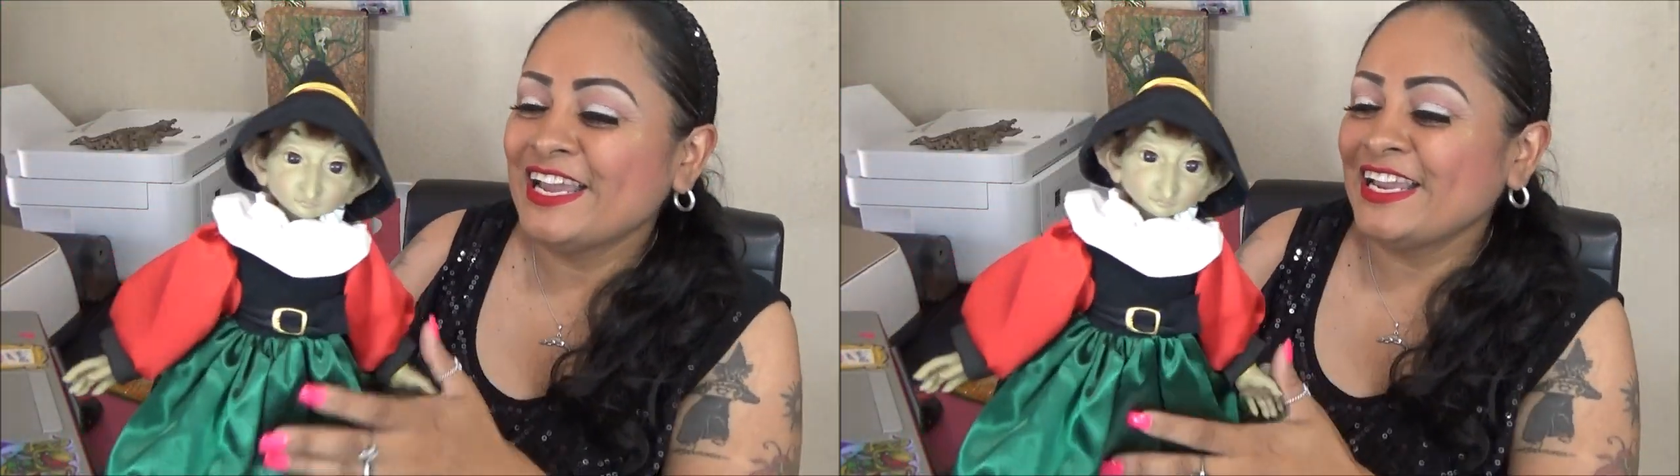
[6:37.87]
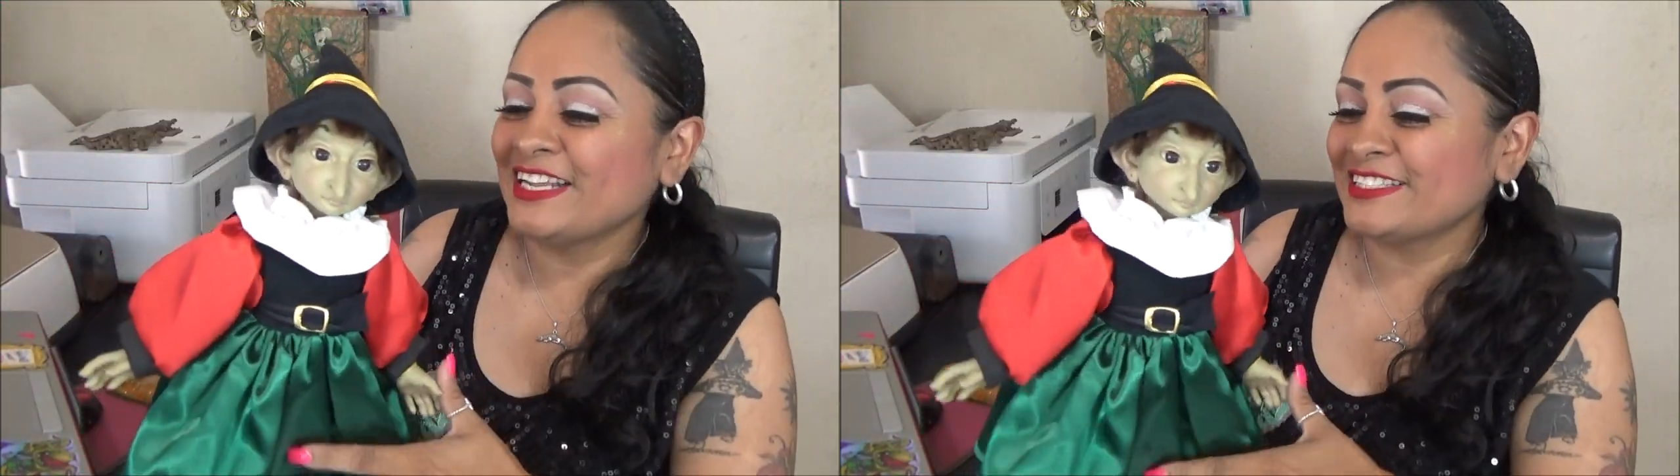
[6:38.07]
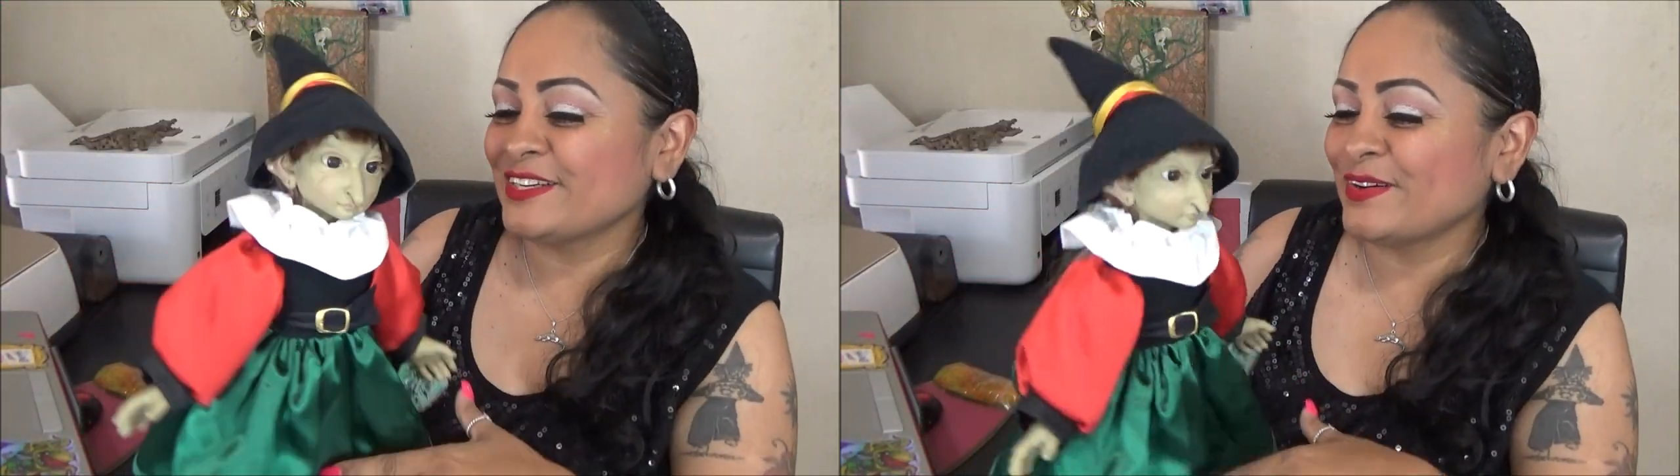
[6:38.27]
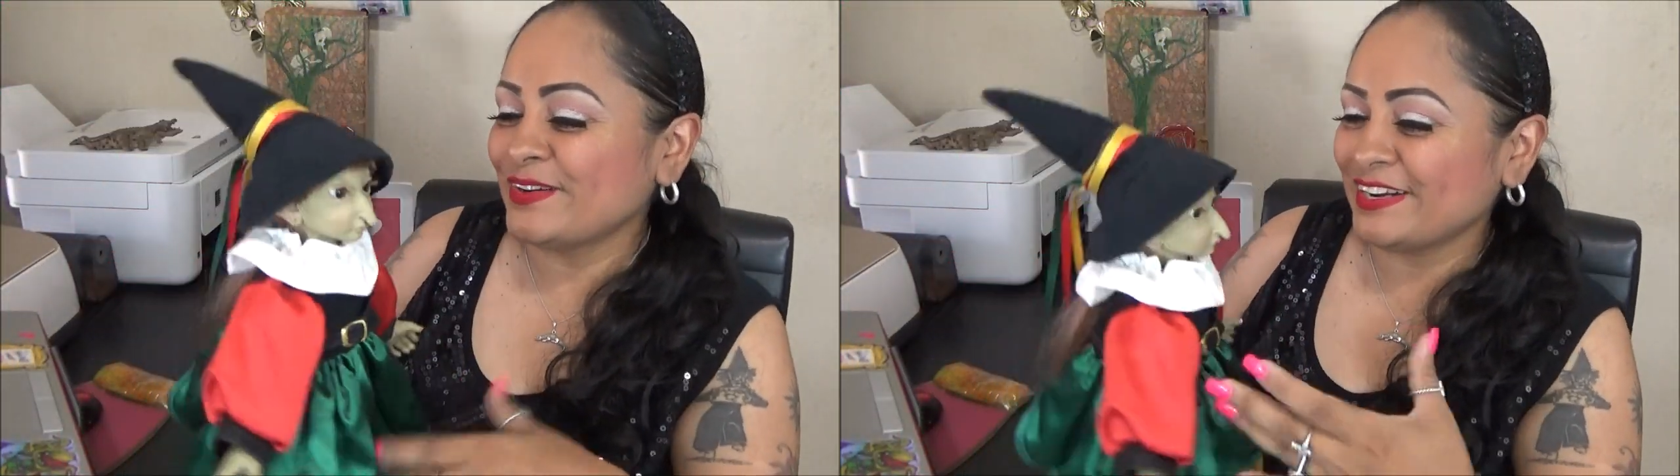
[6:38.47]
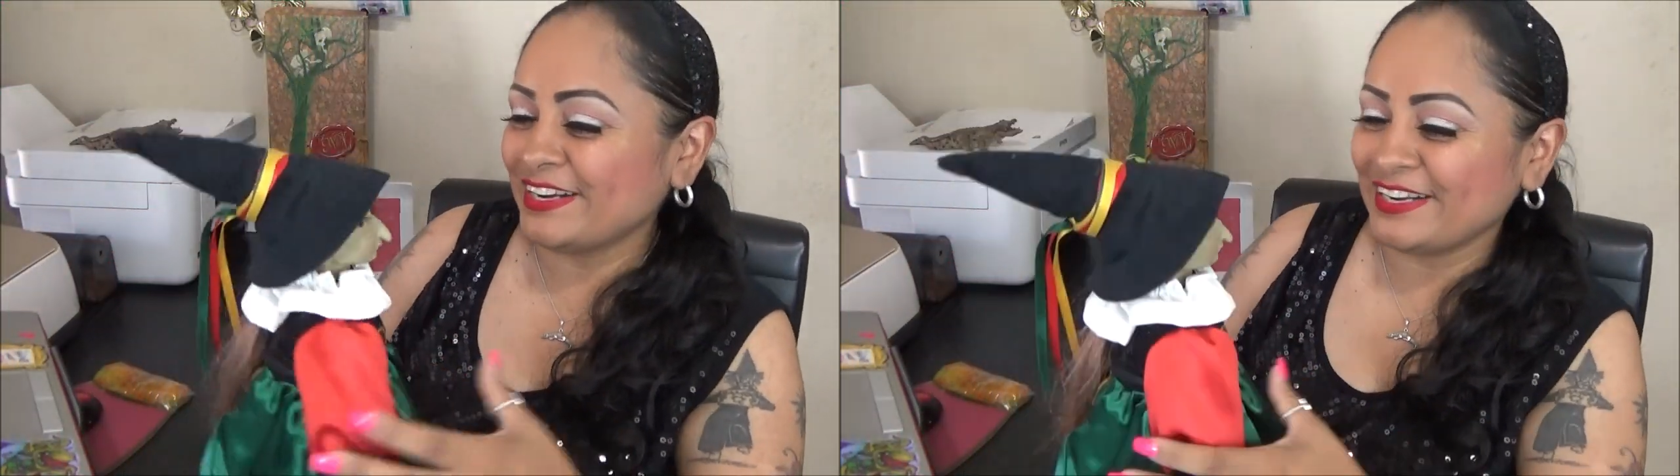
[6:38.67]
Y les digo,
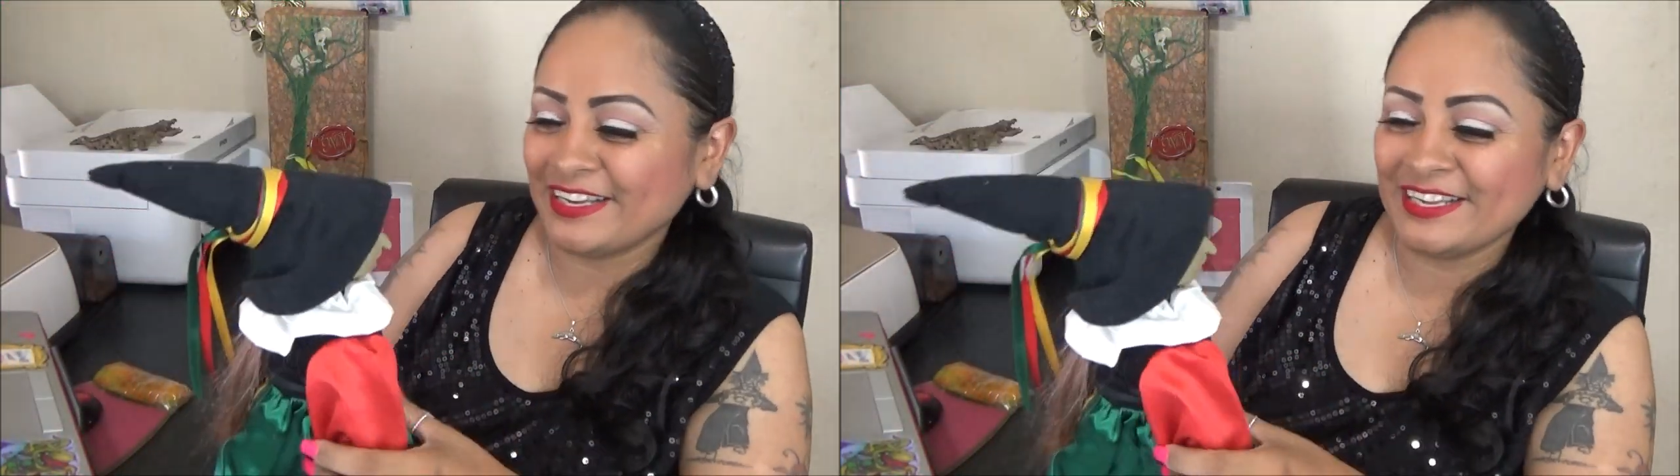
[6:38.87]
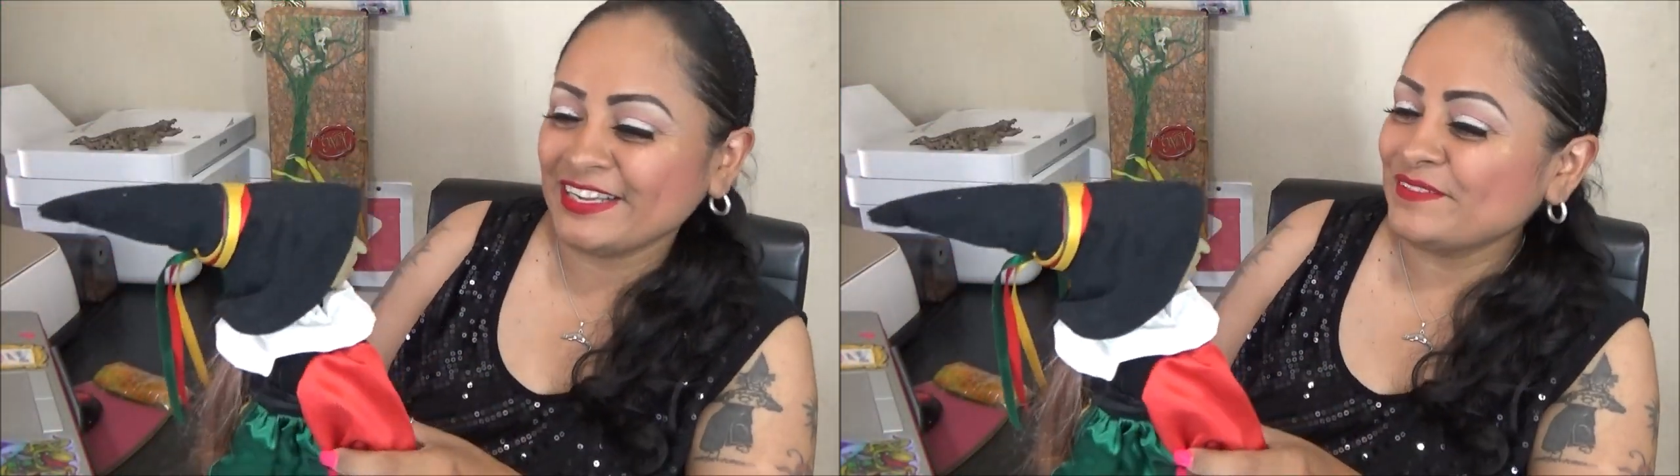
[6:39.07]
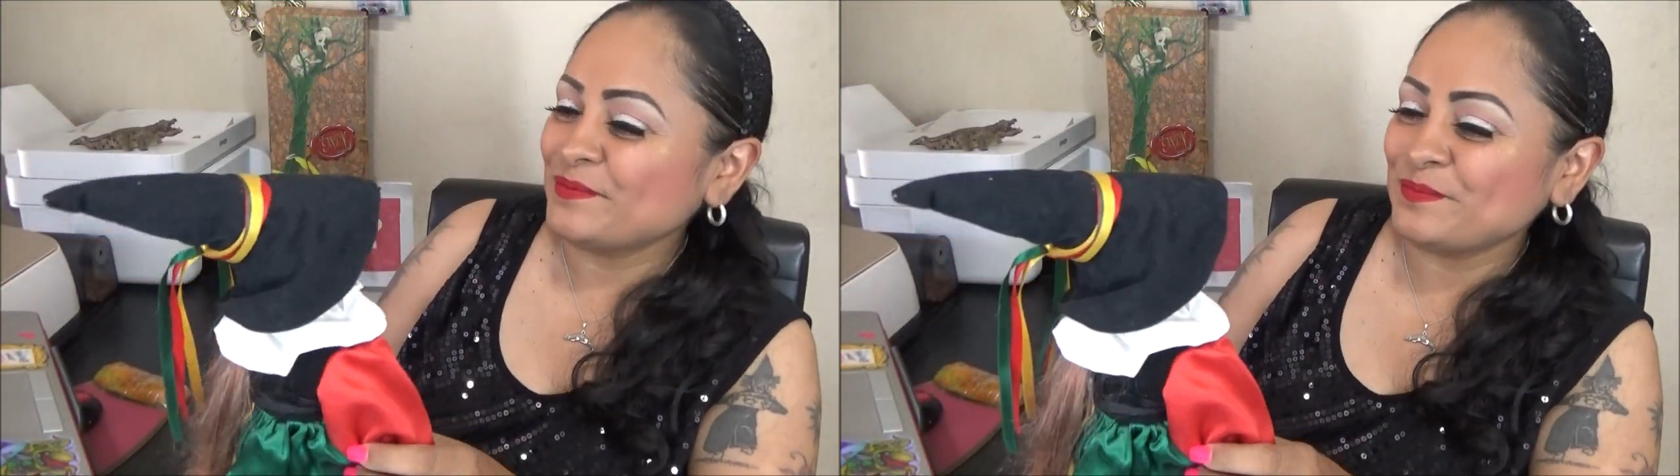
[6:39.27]
ella